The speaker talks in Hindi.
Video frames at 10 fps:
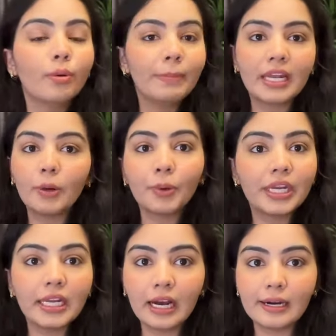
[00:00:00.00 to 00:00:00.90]
मेरा
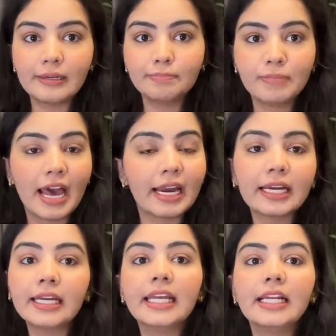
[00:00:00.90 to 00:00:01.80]
कोई
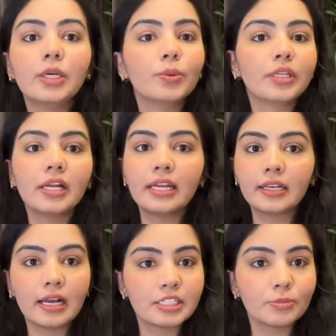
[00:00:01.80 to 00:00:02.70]
डायरेक्ट डील नहीं होता
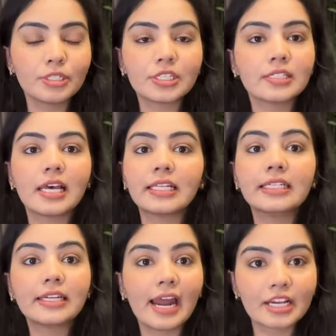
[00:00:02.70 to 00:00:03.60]
लाइक कस्टमर्स के साथ
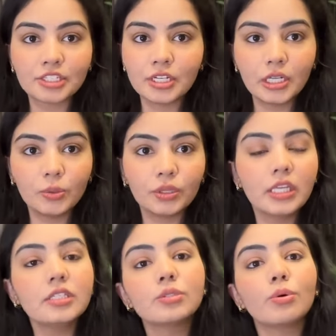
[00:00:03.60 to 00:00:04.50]
इंटरेक्शन नहीं
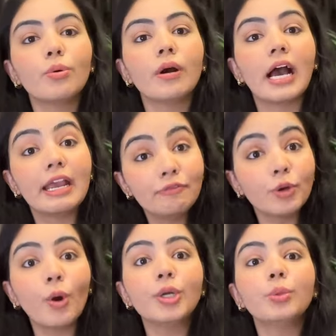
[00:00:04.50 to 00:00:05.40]
होती सो इफ़
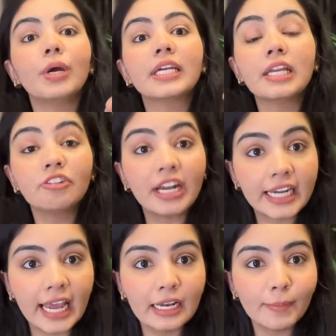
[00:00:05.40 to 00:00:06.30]
यू वांट टू वर्क इन
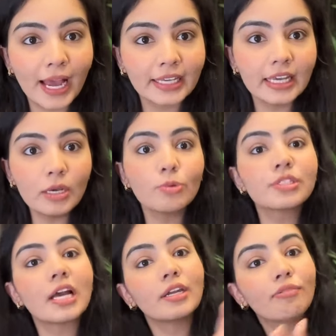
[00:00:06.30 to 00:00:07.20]
रिटेल बैंकिंग
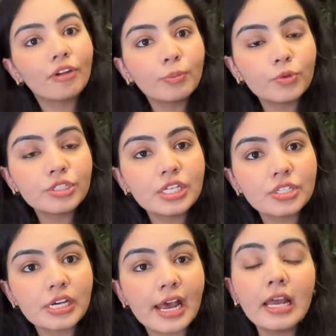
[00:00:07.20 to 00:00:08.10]
उसका डिफरेंट
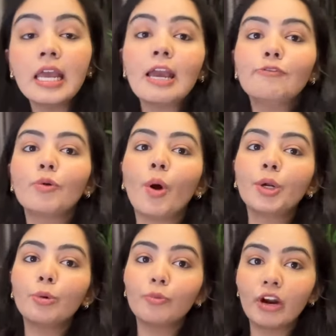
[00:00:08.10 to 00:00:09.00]
प्रोसीजर है इफ़ यू
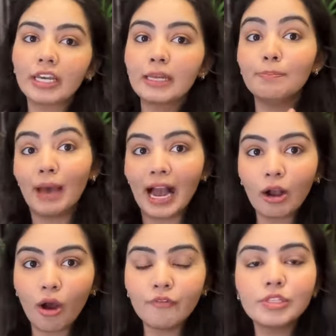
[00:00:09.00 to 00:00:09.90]
वांट टू वर्क इन
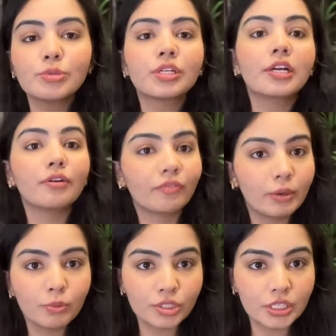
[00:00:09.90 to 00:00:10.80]
बैक ऑफिस उसका
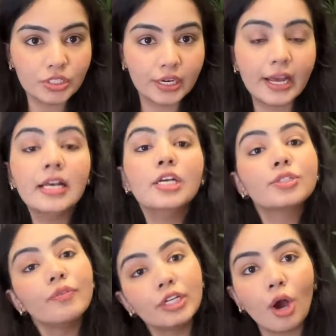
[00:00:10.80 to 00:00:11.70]
डिफरेंट प्रोसीजर है
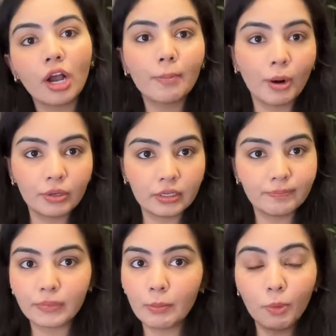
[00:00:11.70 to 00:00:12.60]
सो विल टॉक अबाउट
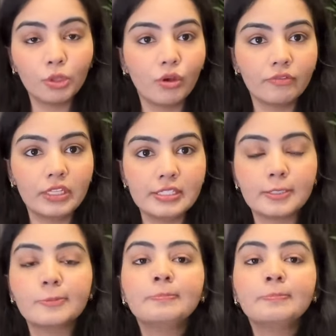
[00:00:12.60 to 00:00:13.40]
बोथ ऑफ दीज़